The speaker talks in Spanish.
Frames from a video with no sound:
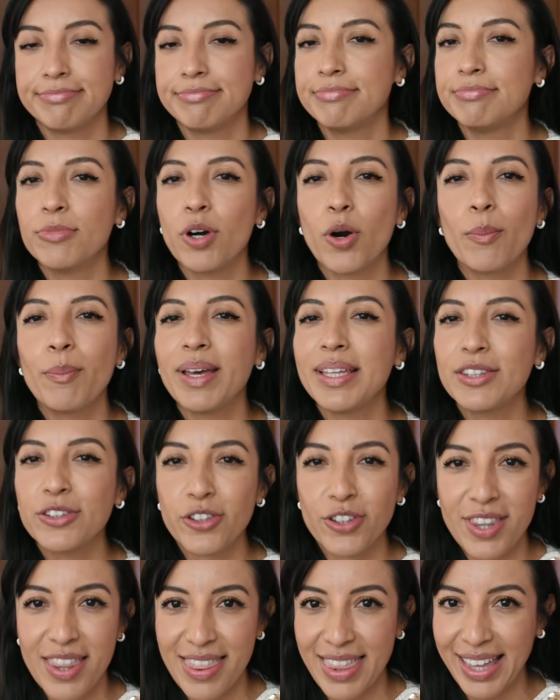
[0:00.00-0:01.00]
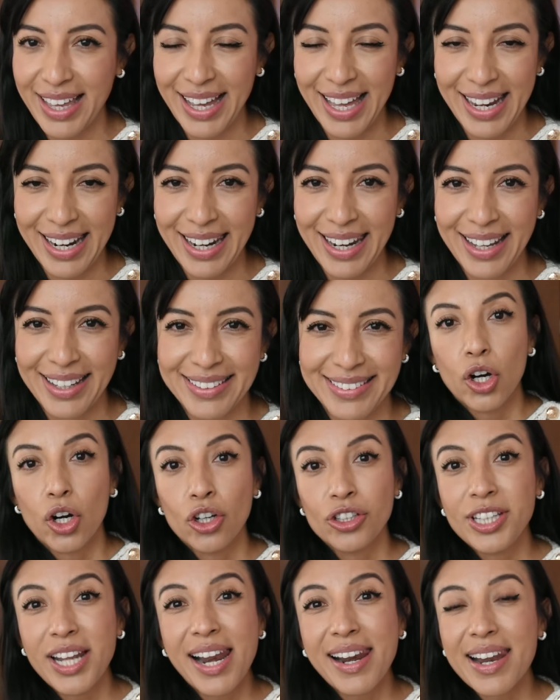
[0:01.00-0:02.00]
Momento de dejarla.
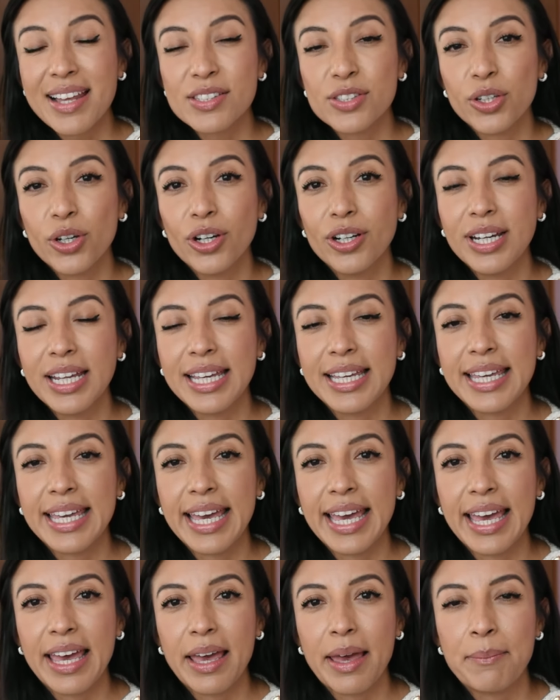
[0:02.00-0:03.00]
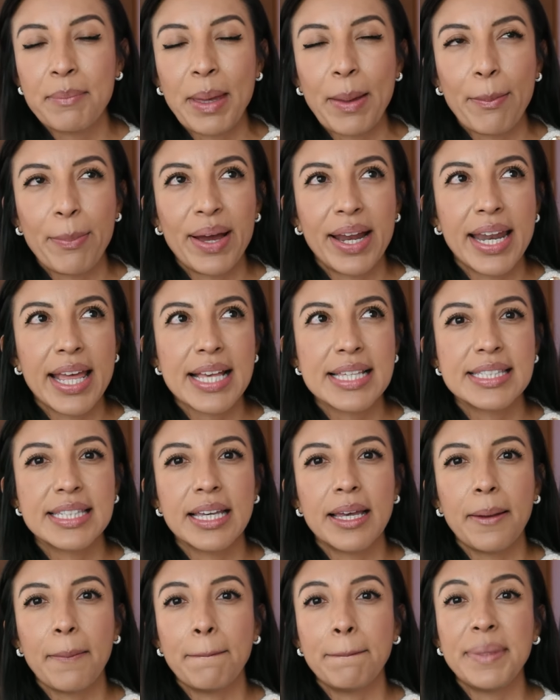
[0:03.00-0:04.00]
Otra razón que me
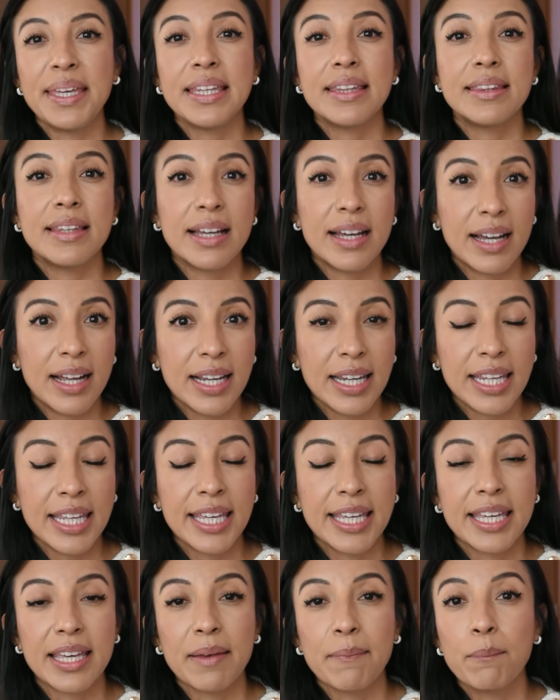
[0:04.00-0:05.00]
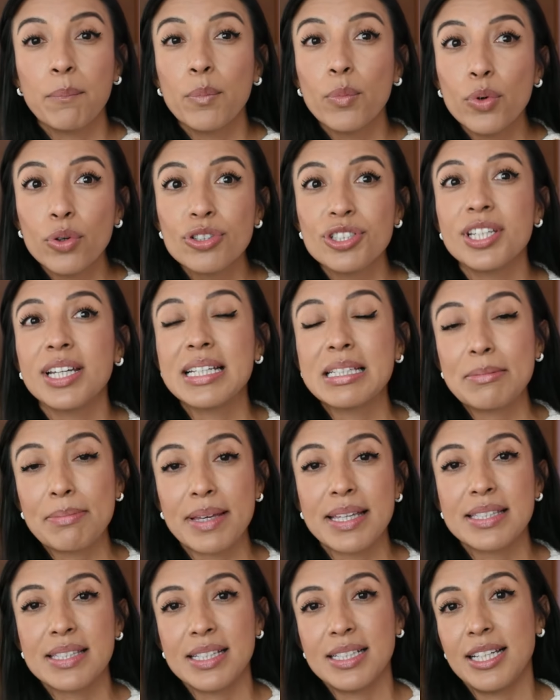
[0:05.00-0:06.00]
parece vital y que muchas
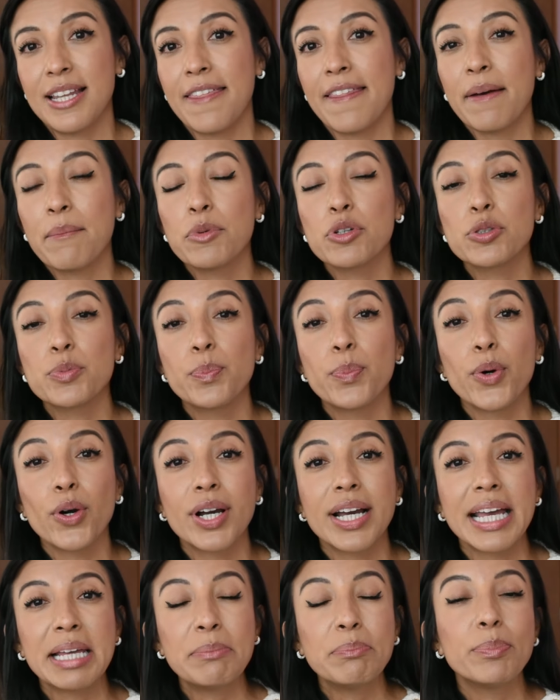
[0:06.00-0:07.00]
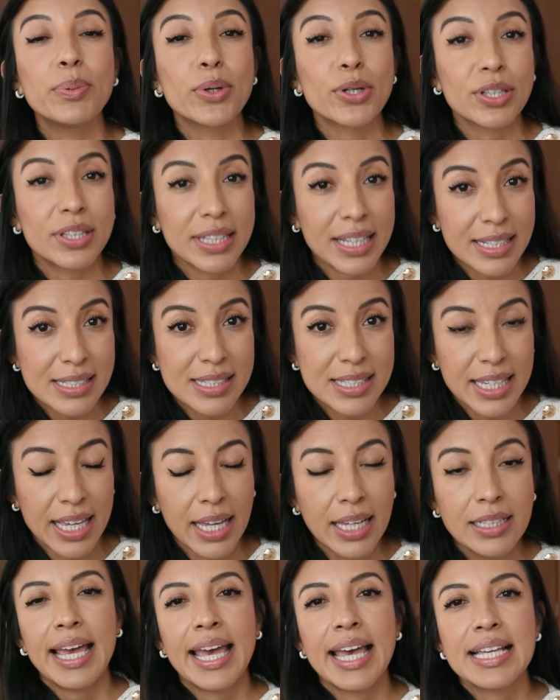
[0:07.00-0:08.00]
veces le damos poca
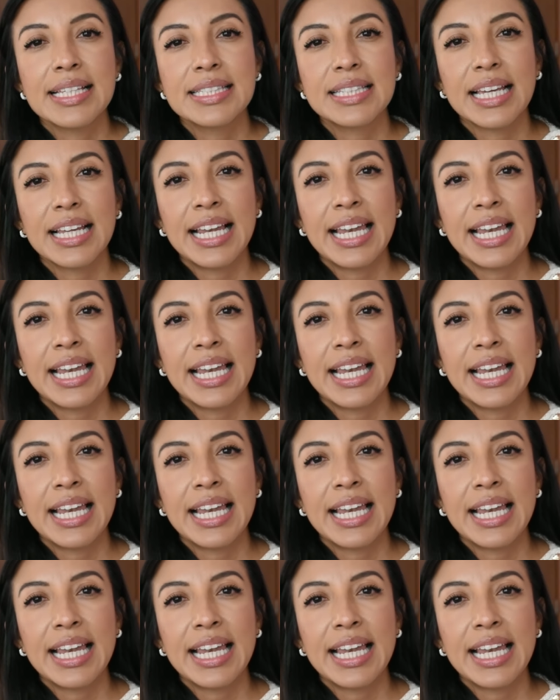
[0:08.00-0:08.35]
importancia es